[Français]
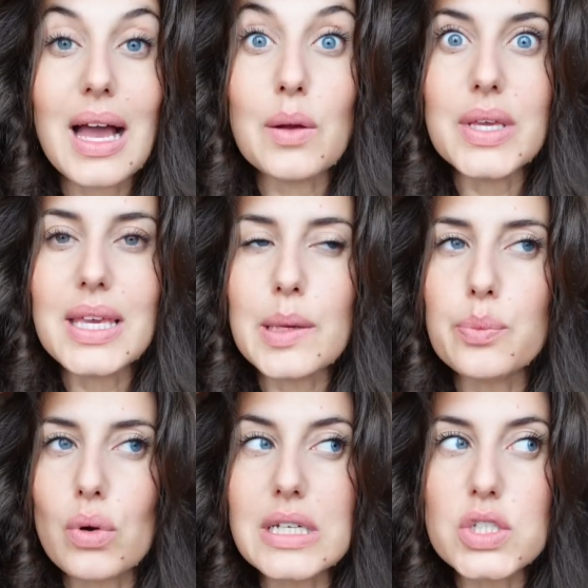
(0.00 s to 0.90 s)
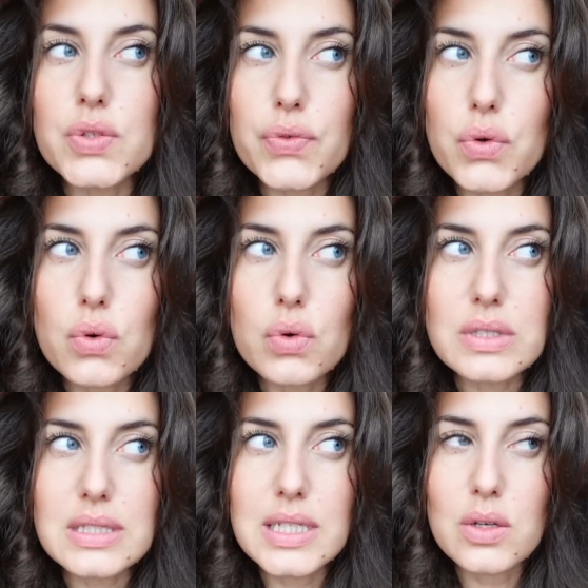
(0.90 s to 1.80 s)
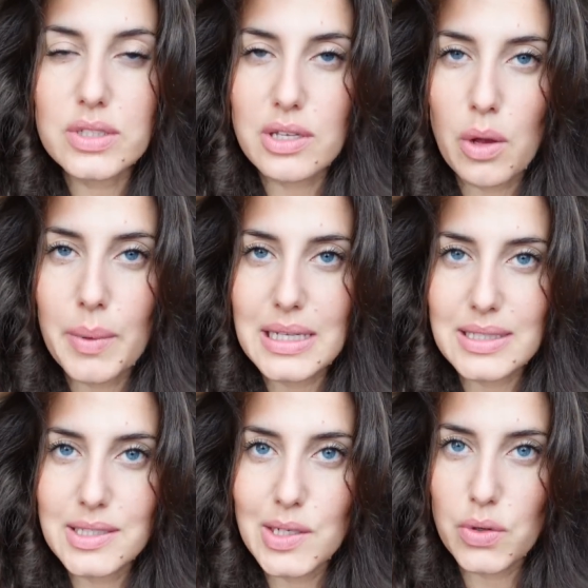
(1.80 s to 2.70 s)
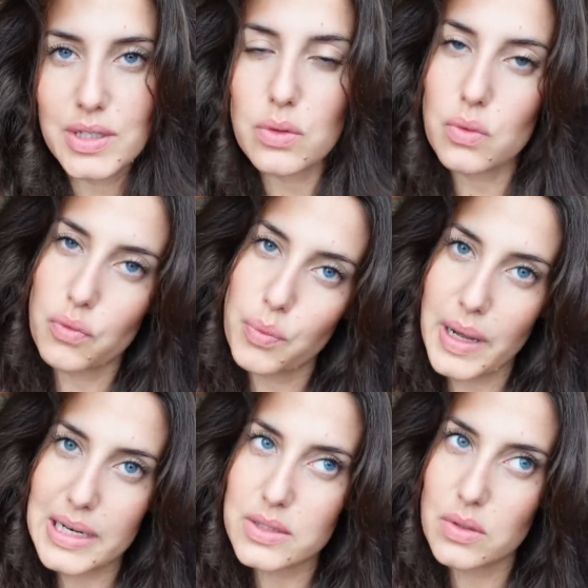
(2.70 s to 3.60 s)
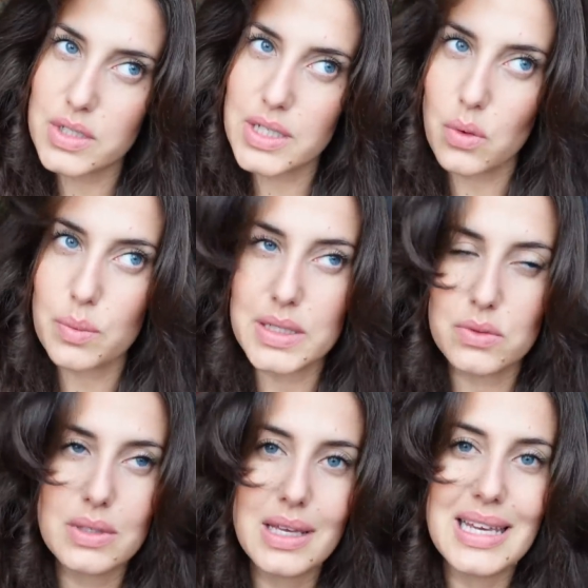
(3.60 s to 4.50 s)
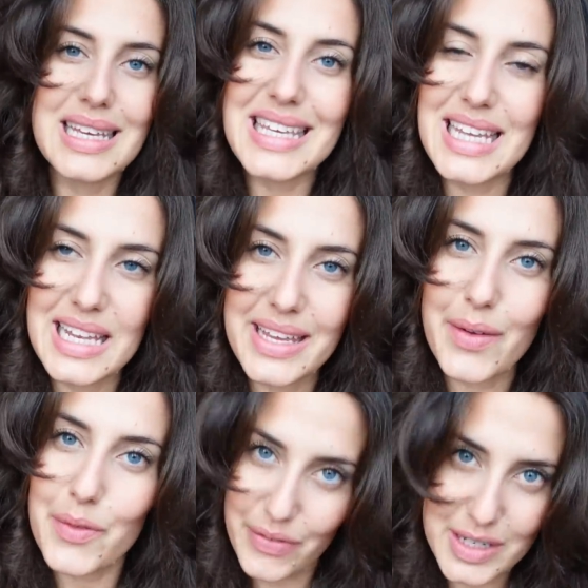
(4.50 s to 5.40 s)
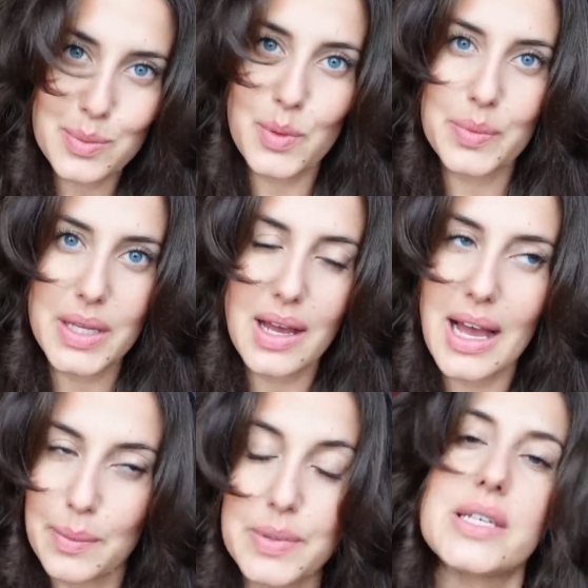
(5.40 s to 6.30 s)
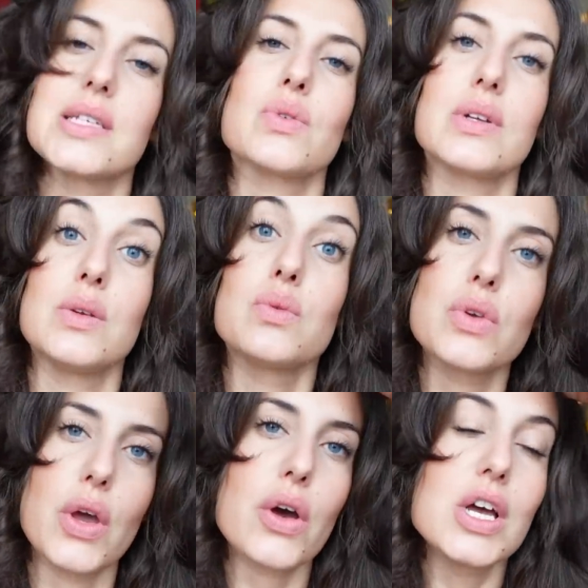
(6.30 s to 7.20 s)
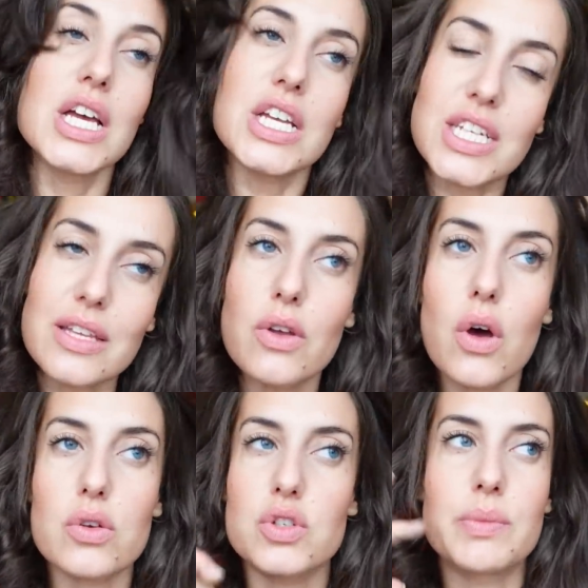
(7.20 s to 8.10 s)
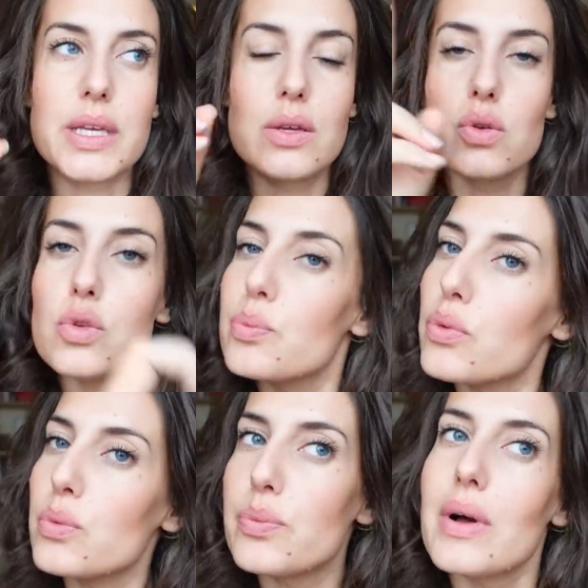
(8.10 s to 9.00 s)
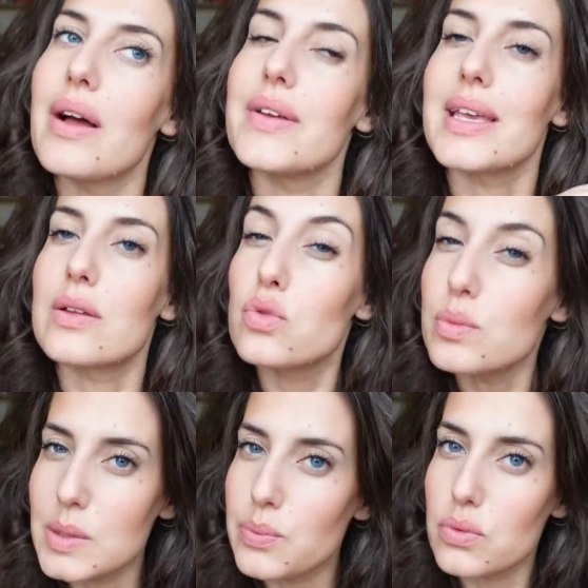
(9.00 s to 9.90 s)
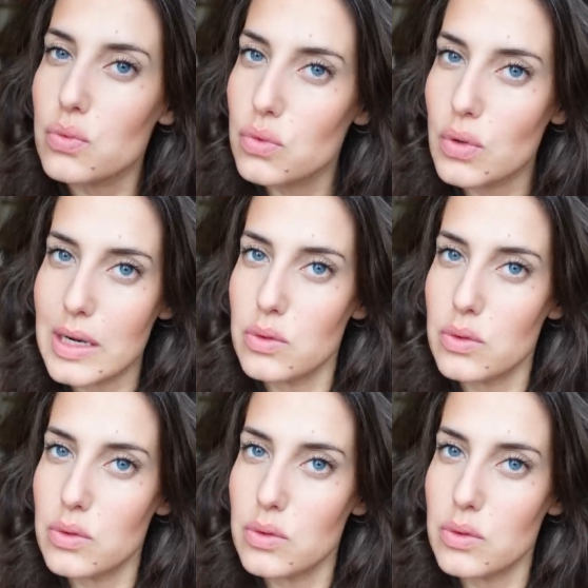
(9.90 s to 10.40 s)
Ah oui, et pour les cheveux aussi, le sérum à l'acide hyaluronique dont je vous parlais, celui de chez Aromazone, il est vachement bien à appliquer sur les longueurs. J'adore, je mets une pompe avec un tout petit peu de goutte de la